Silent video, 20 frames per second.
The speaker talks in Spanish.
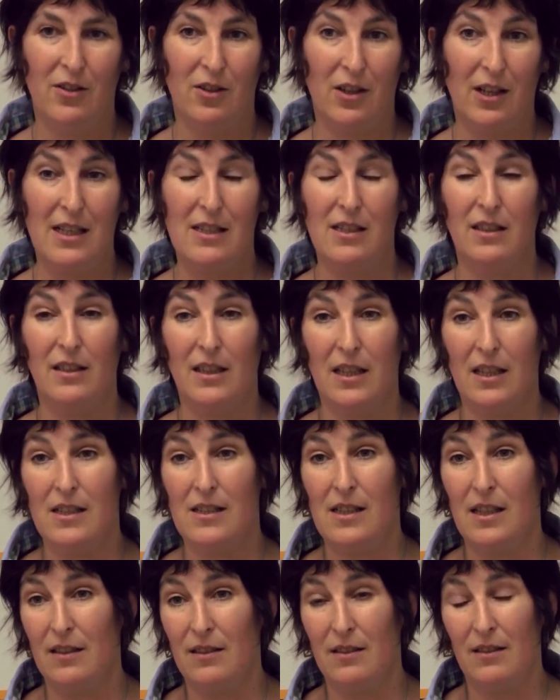con los
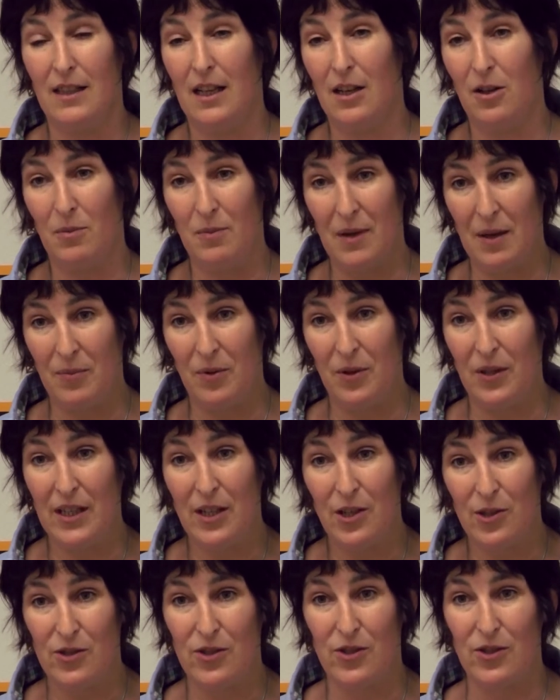intereses de los más
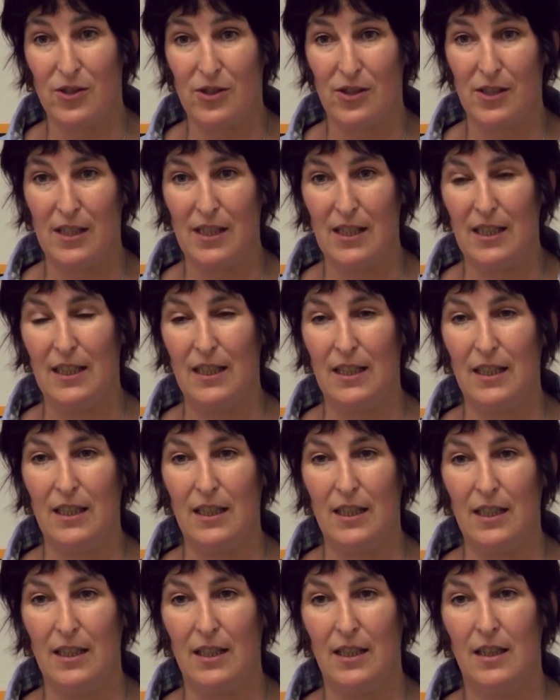poderosos.
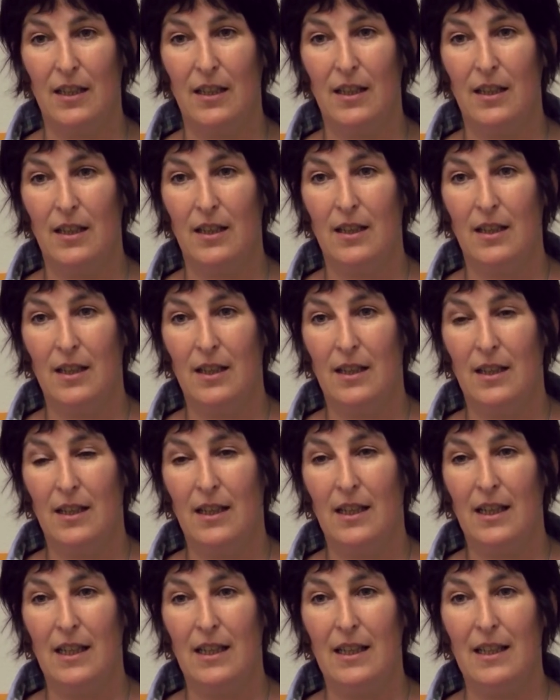Y,
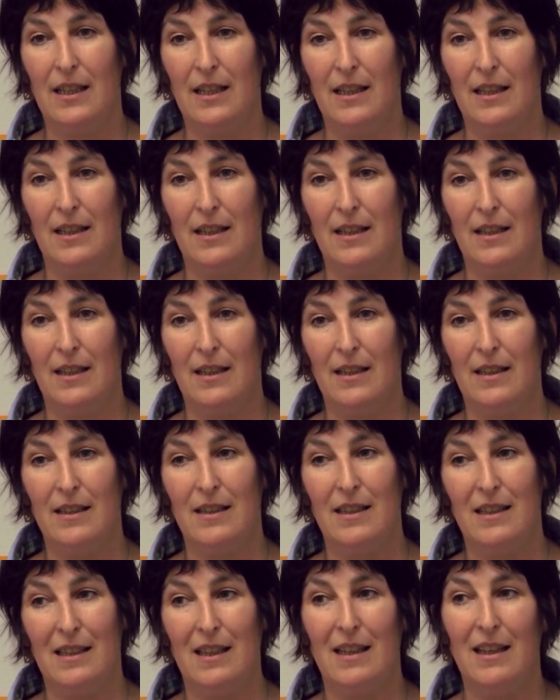
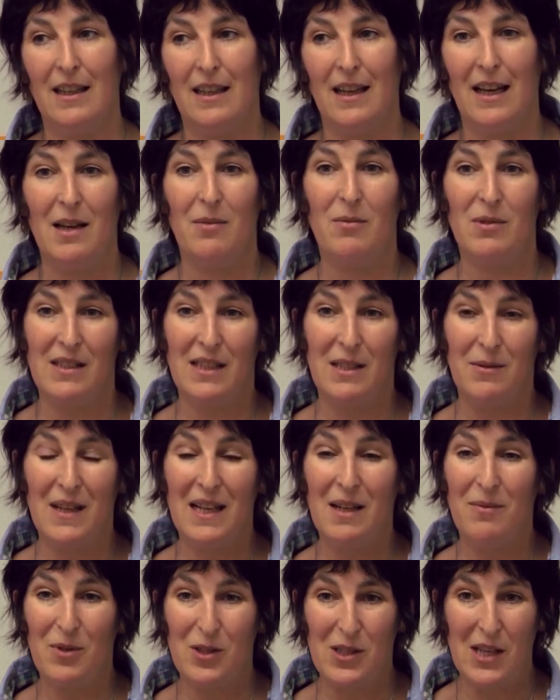si
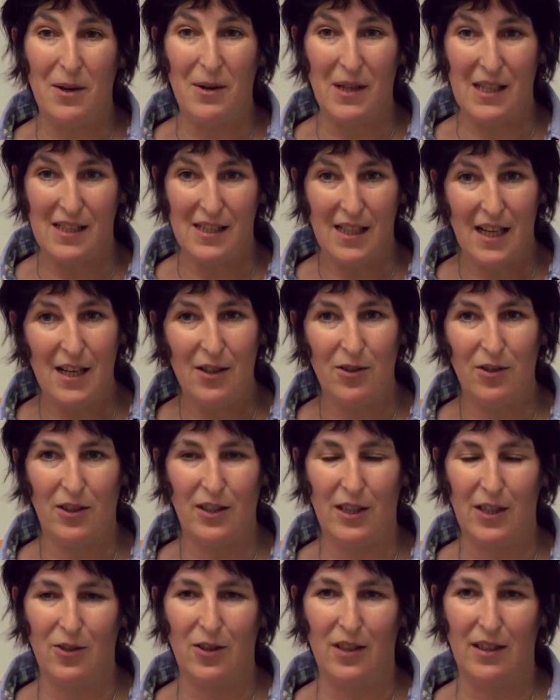bien hemos avanzado,
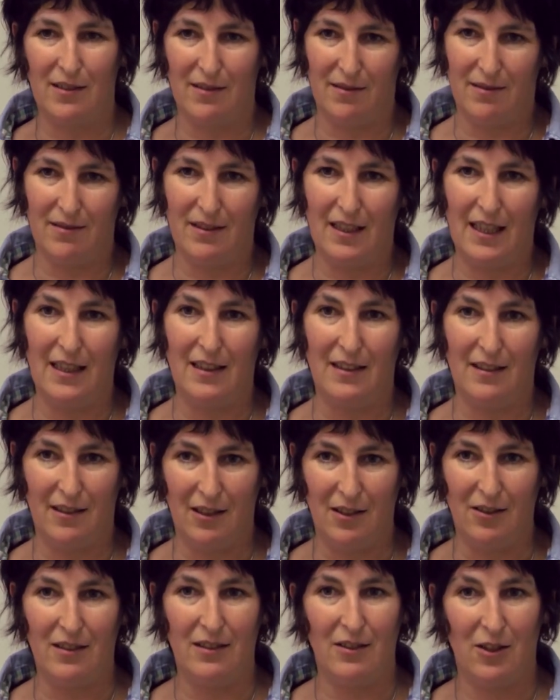creo,
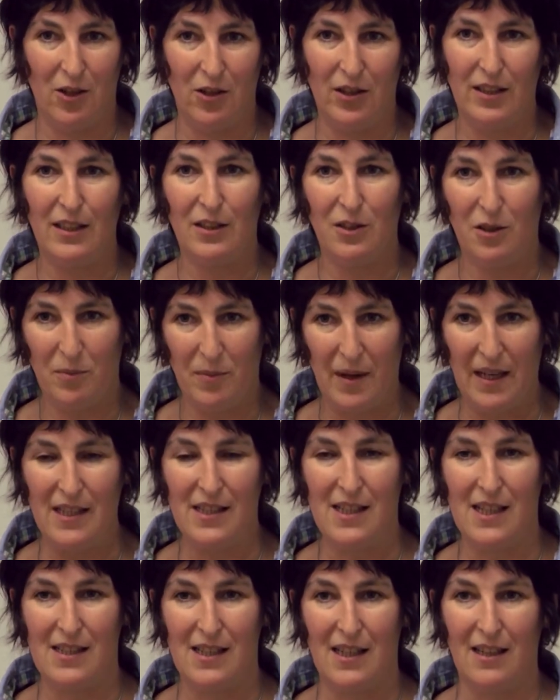en los distintos
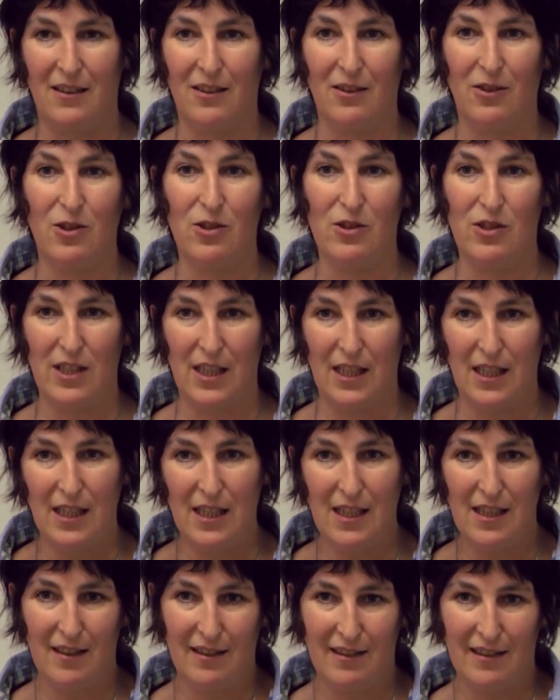países en
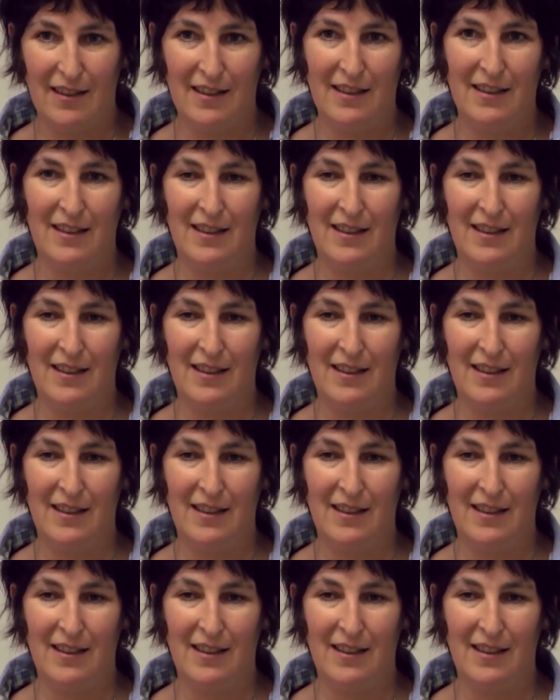conseguir